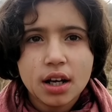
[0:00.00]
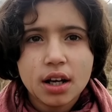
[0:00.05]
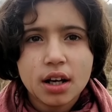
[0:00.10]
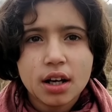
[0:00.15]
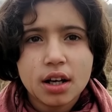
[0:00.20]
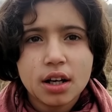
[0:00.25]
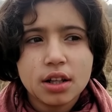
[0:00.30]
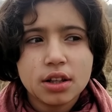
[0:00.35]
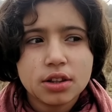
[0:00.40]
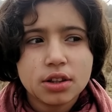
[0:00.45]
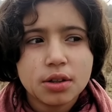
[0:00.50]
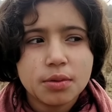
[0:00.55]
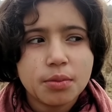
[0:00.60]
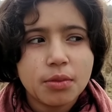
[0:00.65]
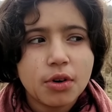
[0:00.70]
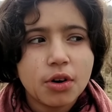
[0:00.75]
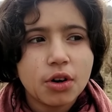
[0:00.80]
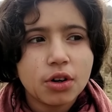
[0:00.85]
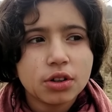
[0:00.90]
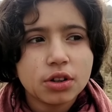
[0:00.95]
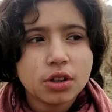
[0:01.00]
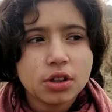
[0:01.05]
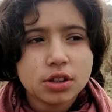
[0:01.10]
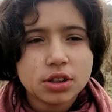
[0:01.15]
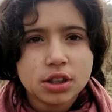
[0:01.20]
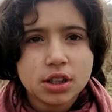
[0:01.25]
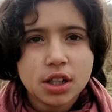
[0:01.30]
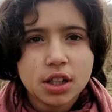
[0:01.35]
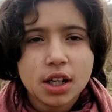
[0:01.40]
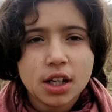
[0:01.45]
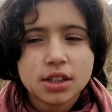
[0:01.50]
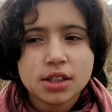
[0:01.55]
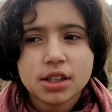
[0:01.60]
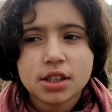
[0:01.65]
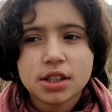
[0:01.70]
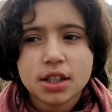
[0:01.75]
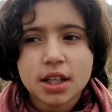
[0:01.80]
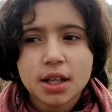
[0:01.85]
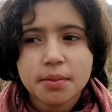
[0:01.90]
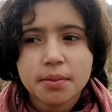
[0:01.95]
अंकल तो बहुत अच्छे हैं
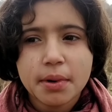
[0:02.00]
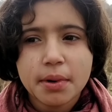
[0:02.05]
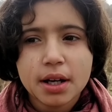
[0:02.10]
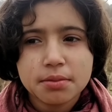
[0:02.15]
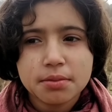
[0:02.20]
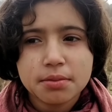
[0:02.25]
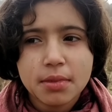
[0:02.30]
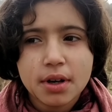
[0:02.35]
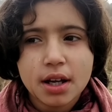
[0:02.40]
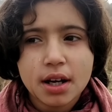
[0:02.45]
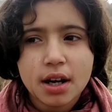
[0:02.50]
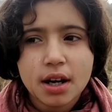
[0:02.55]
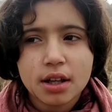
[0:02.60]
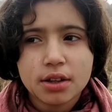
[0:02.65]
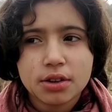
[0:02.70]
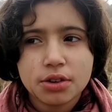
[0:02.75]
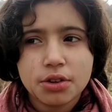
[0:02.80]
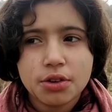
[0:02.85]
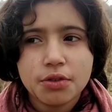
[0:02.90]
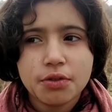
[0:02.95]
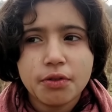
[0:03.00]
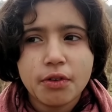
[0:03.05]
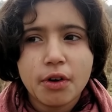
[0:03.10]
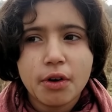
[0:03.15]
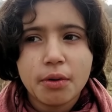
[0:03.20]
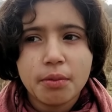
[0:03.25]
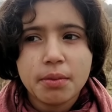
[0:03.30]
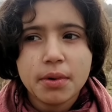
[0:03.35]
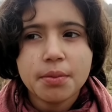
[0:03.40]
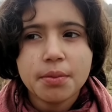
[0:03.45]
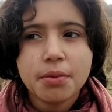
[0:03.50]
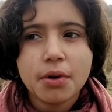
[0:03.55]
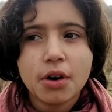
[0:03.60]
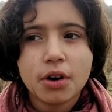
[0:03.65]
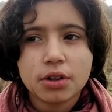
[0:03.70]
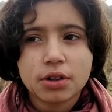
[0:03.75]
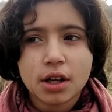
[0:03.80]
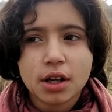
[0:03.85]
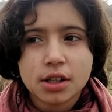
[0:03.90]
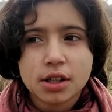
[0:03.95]
जिनके पास मैं रहती हूँ वो भी
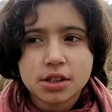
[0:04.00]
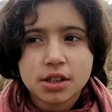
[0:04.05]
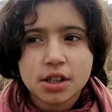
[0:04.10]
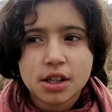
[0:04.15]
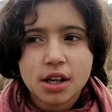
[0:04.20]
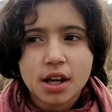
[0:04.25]
बहुत अच्छे